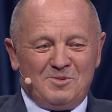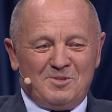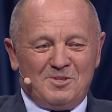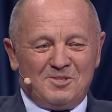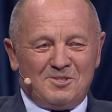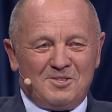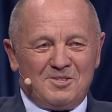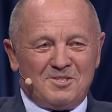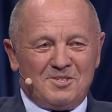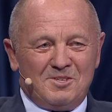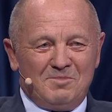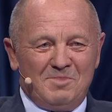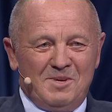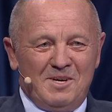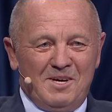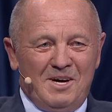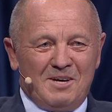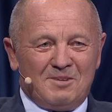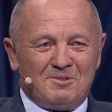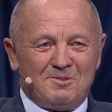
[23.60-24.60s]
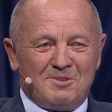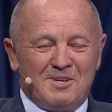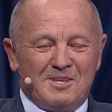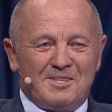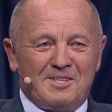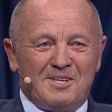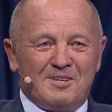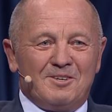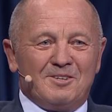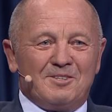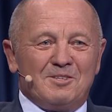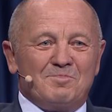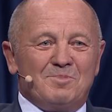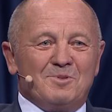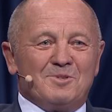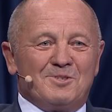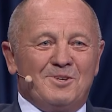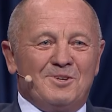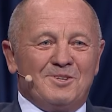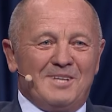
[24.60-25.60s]
szczerze, że mnie akurat tego
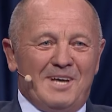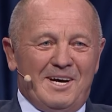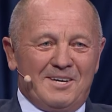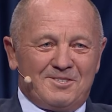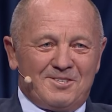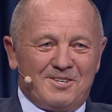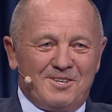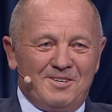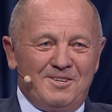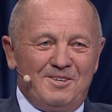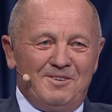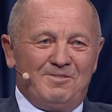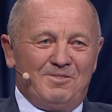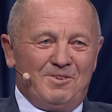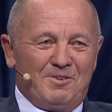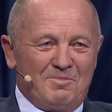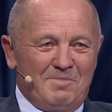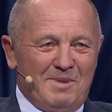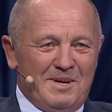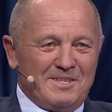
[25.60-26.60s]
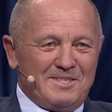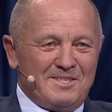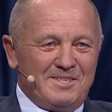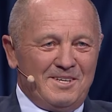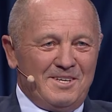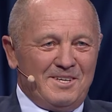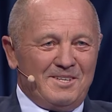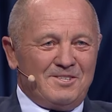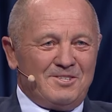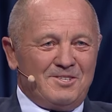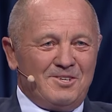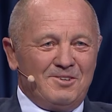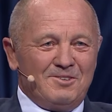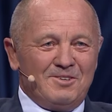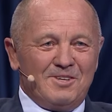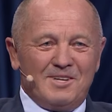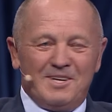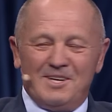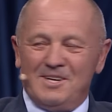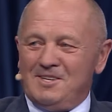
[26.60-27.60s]
typu sondaże i informacje
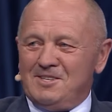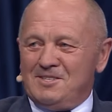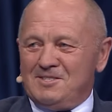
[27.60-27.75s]
ciągle